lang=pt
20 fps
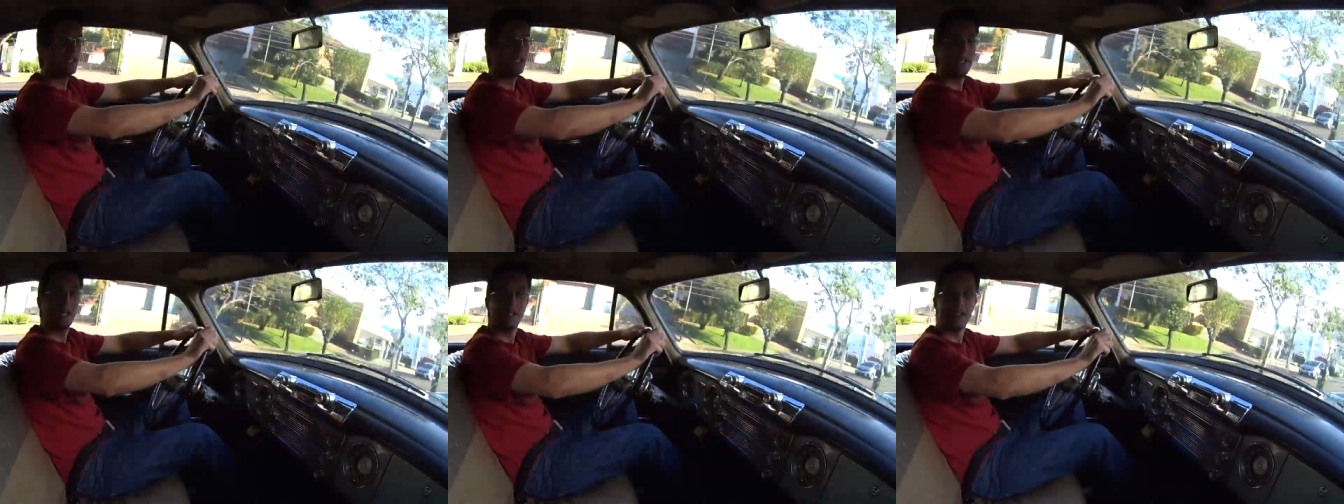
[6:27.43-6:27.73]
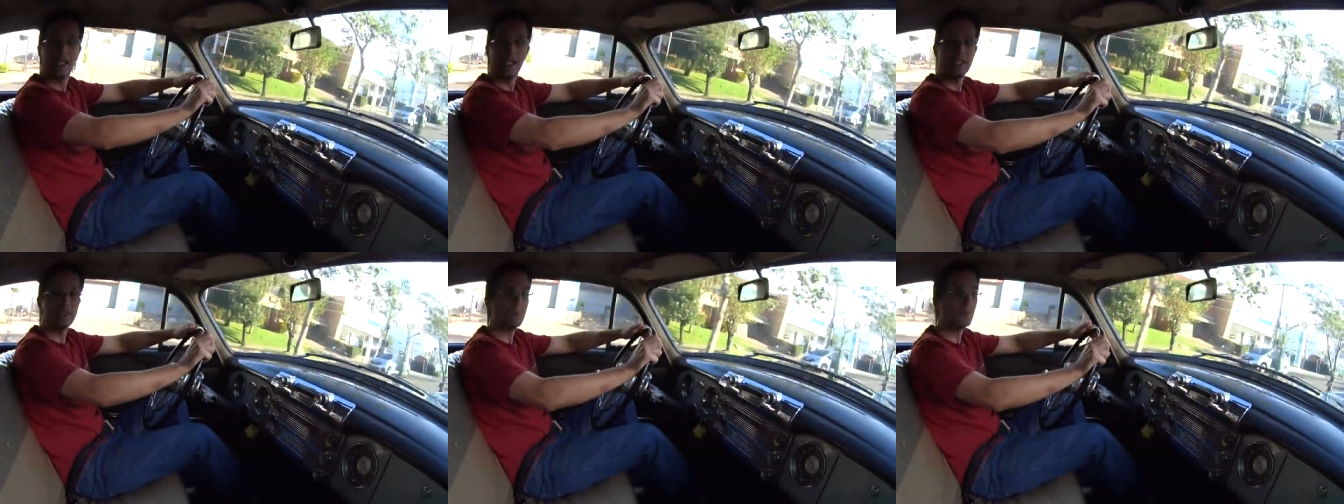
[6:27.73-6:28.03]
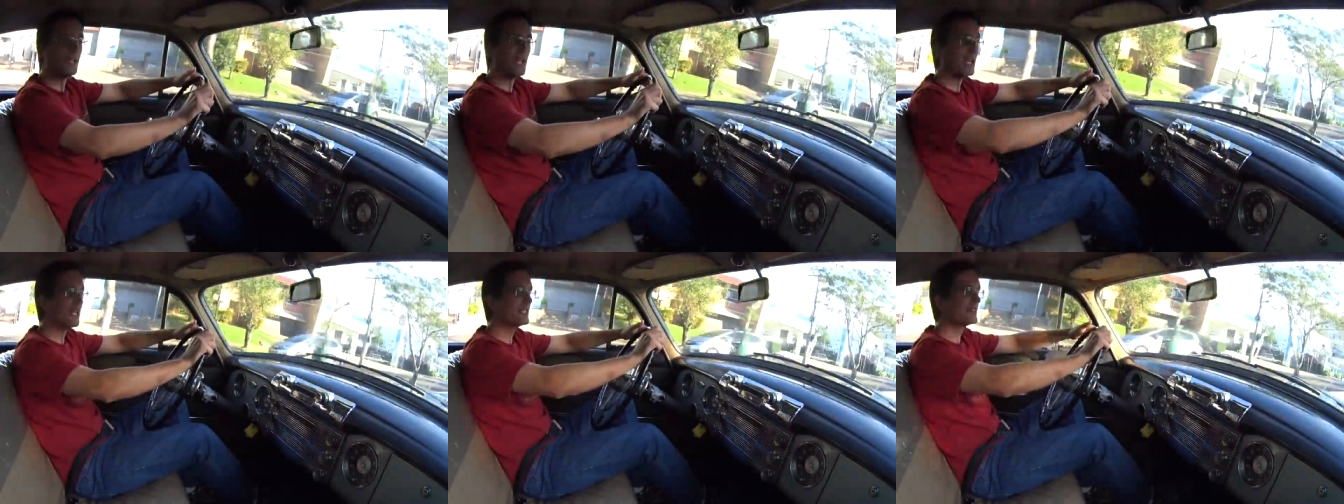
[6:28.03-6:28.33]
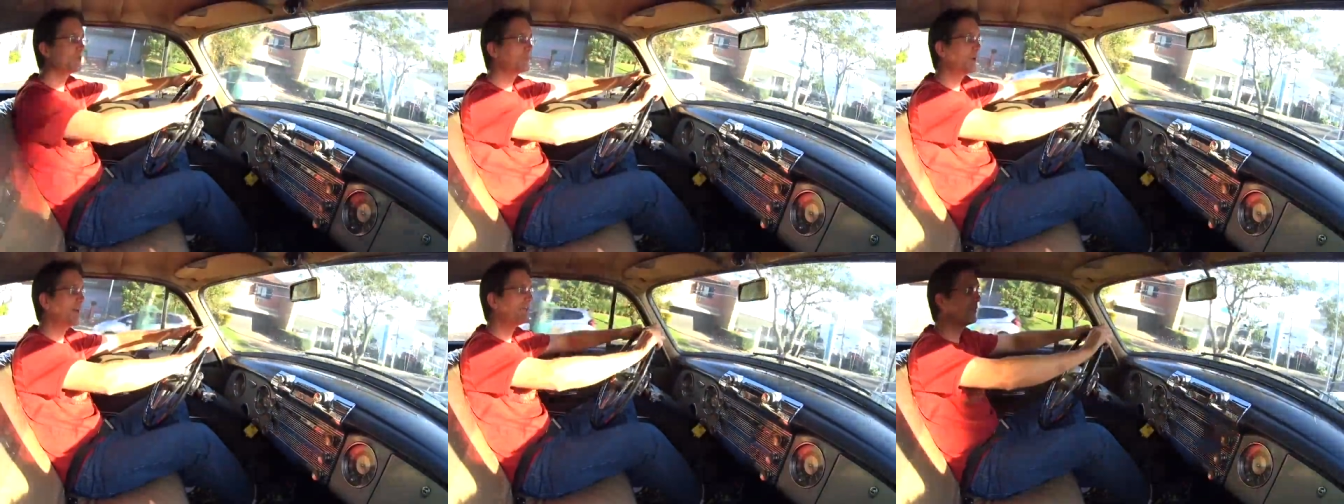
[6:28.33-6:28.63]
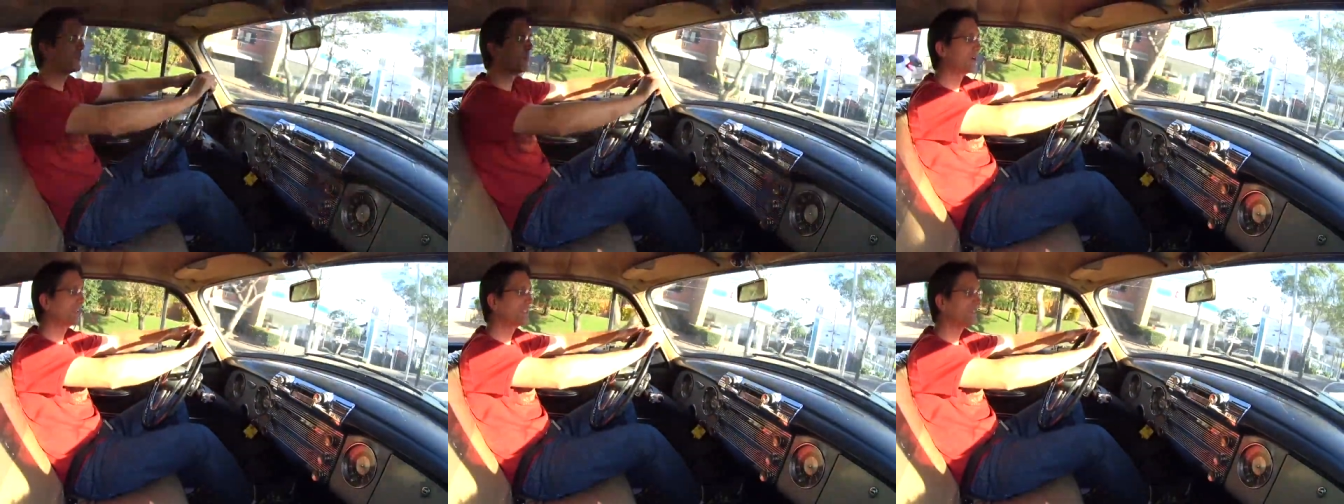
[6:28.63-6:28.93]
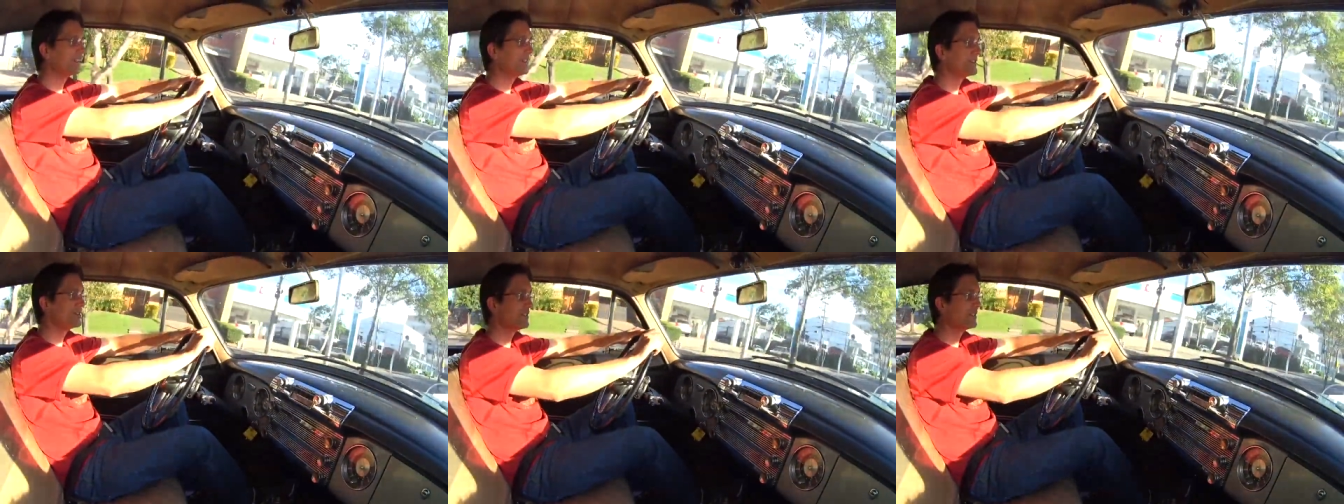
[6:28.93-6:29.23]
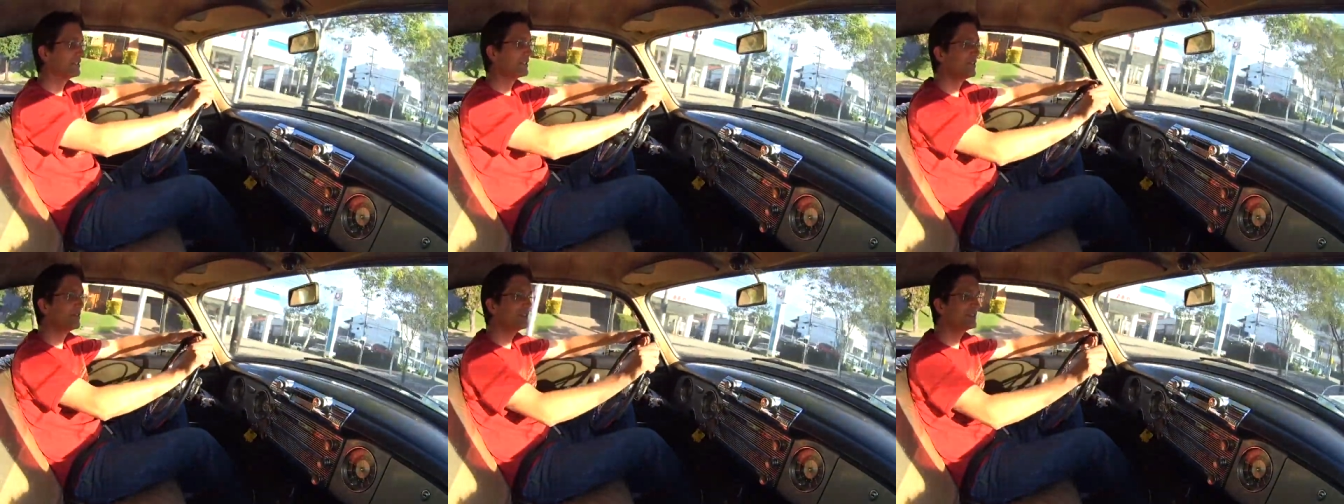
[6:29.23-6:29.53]
E até as mulheres fumavam bastante,
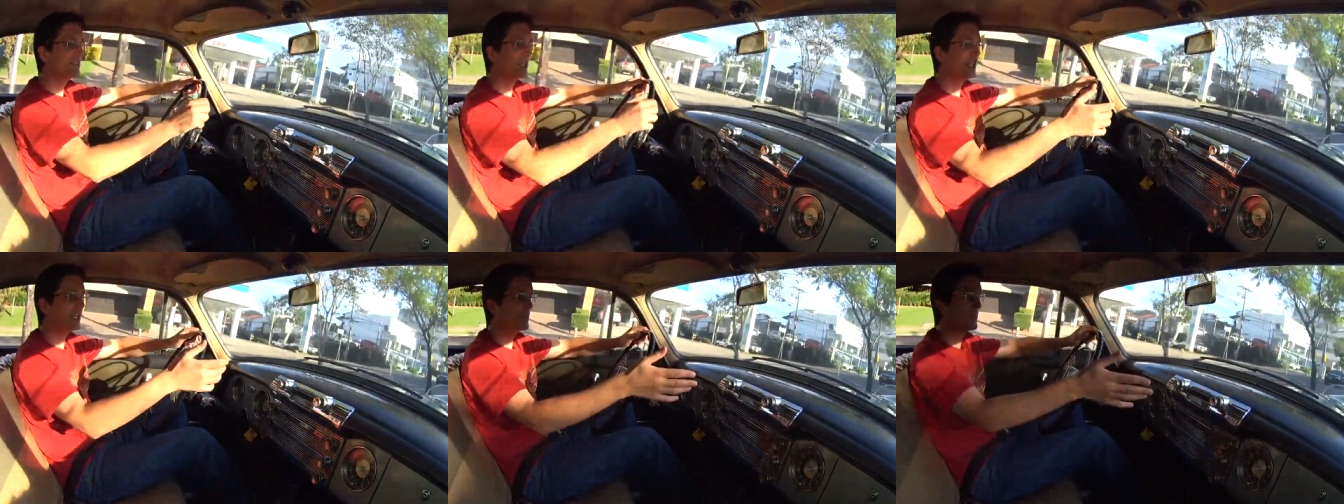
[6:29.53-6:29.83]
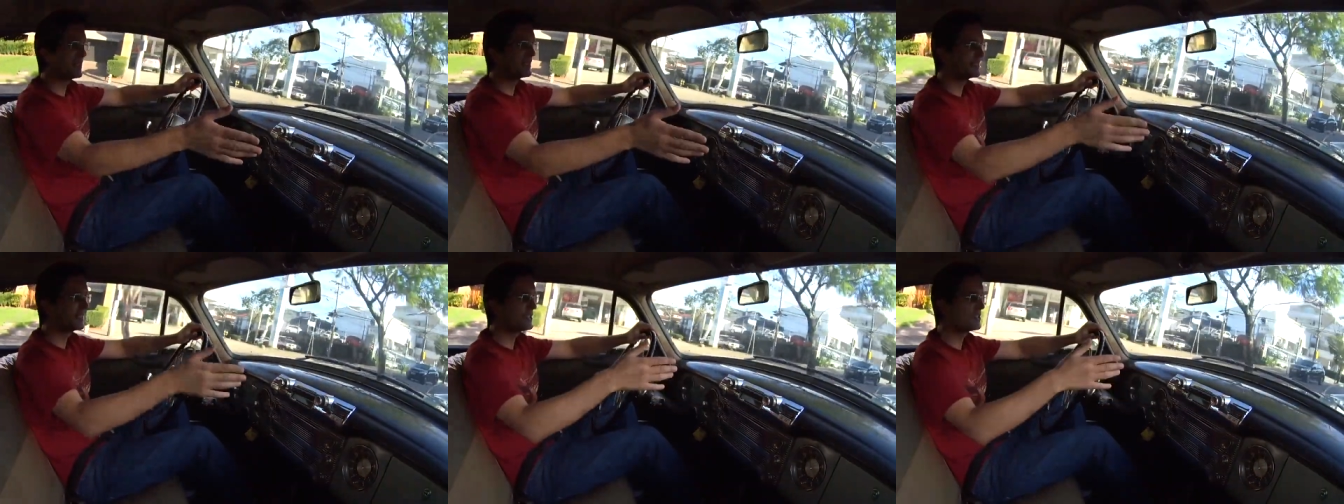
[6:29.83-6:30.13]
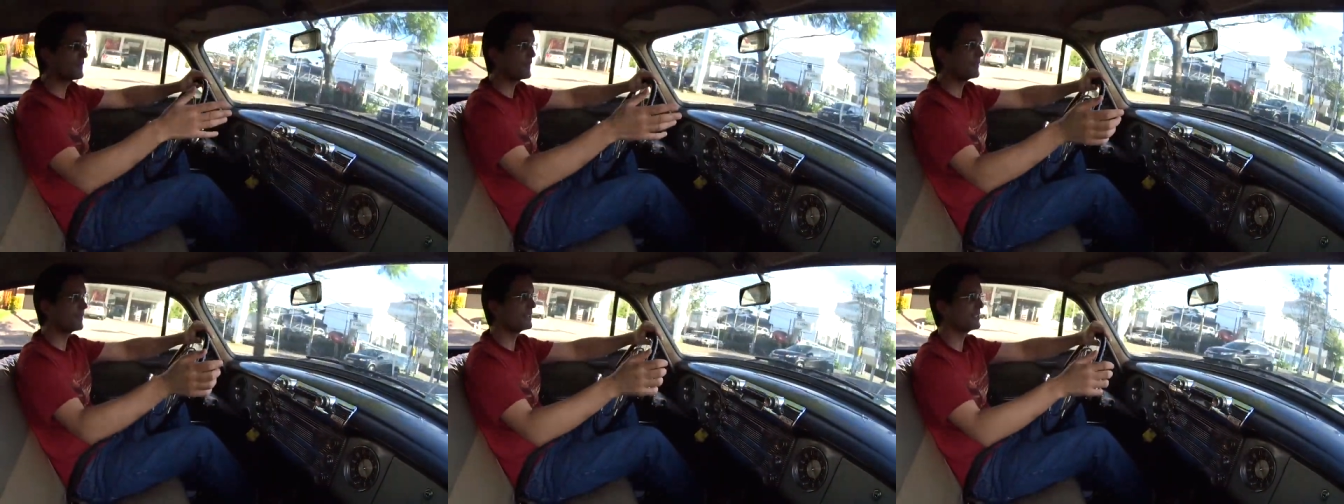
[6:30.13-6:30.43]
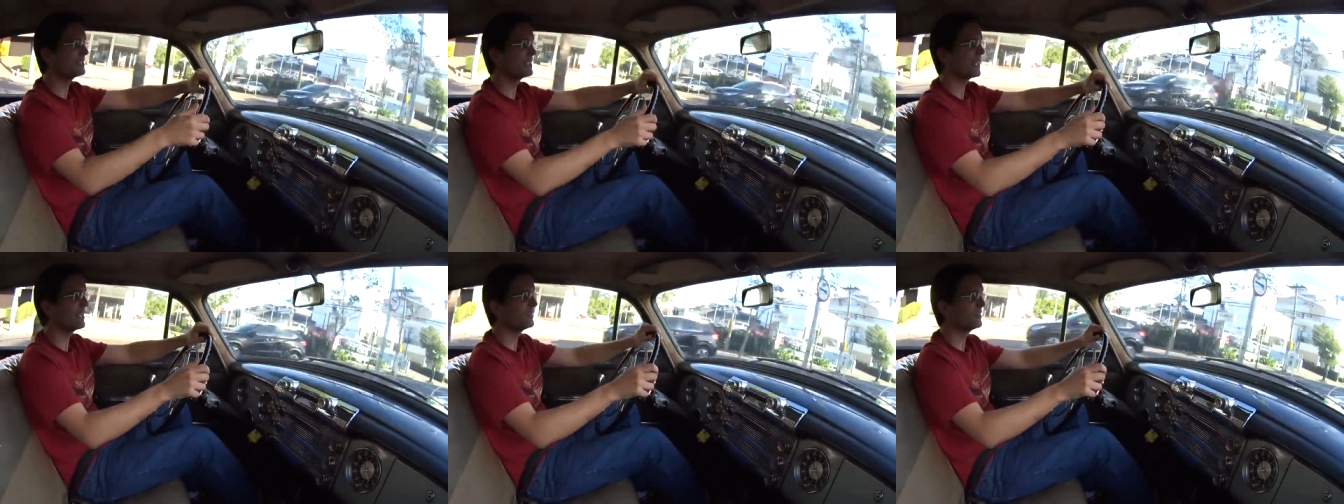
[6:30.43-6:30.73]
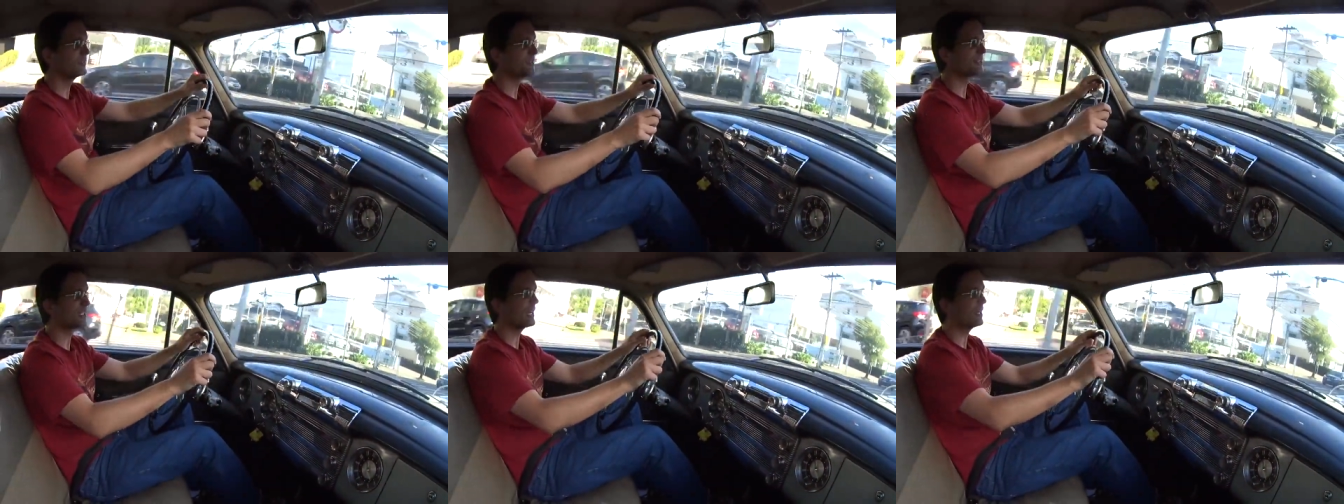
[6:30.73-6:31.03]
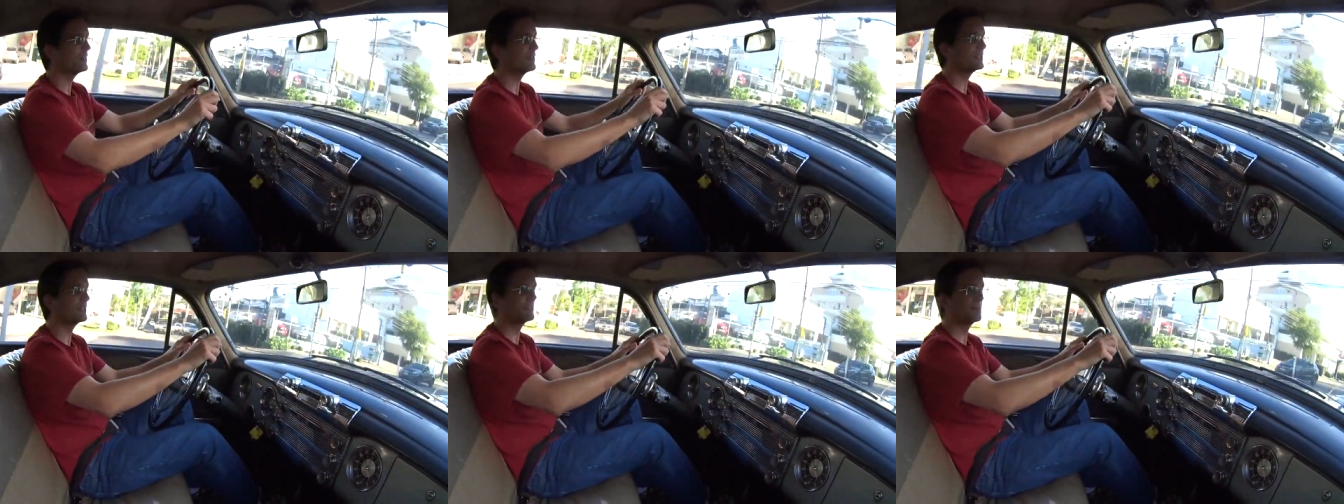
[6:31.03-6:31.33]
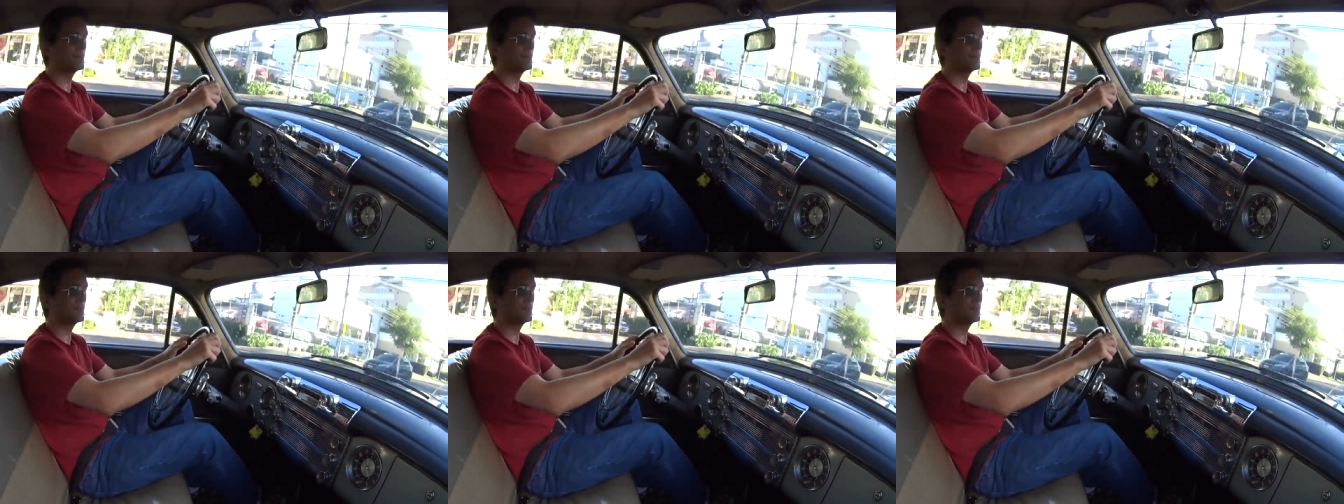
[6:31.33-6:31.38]
então isso era bastante valorizado nos carros